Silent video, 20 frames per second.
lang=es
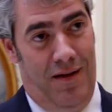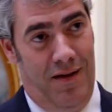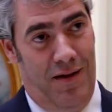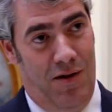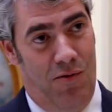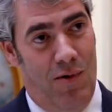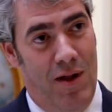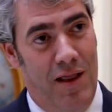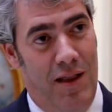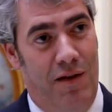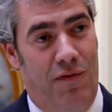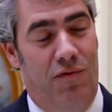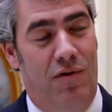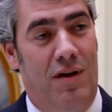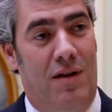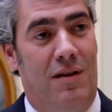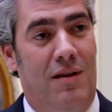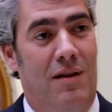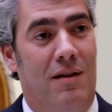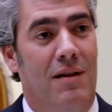igual de
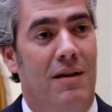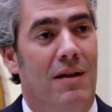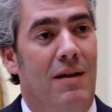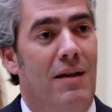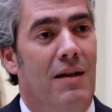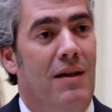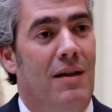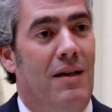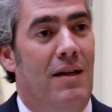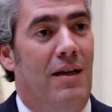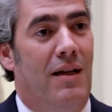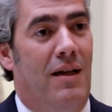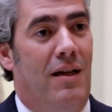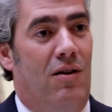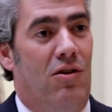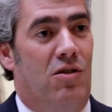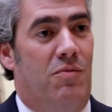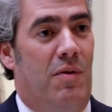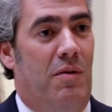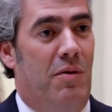fuerte
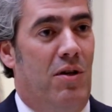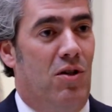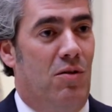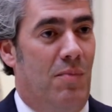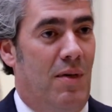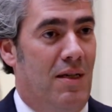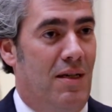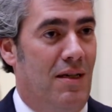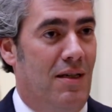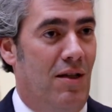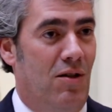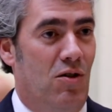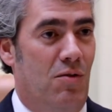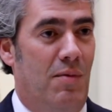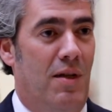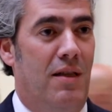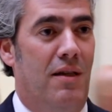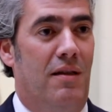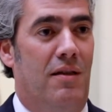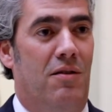en los primeros meses de
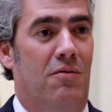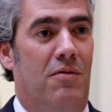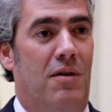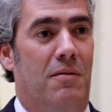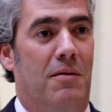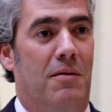2019.